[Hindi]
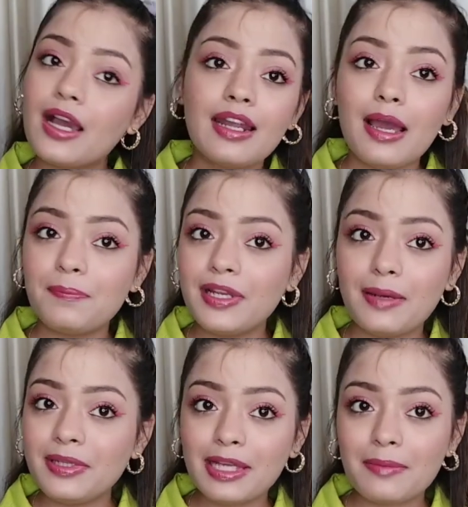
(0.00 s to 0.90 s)
अगर
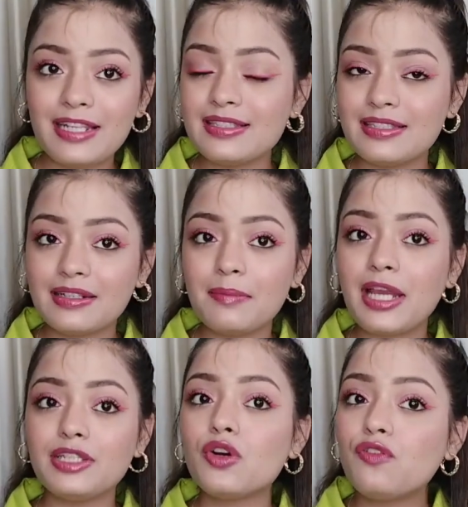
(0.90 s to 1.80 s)
आपने अभी तक मेरे
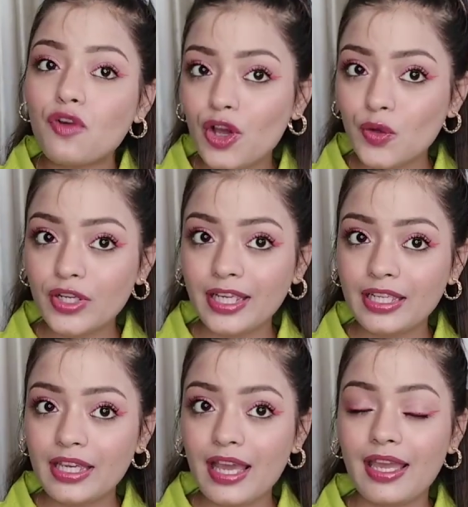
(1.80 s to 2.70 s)
इंस्टाग्राम आईडी को फॉलो
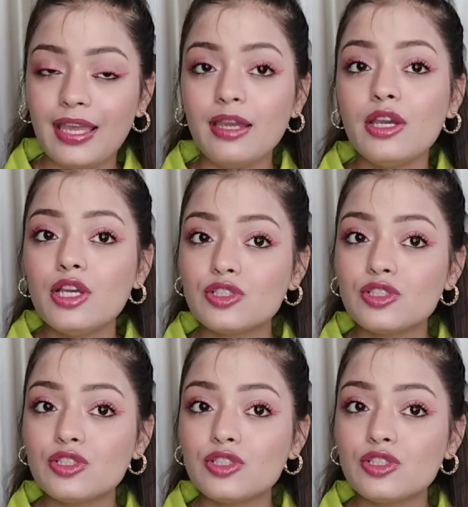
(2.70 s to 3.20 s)
नहीं किया है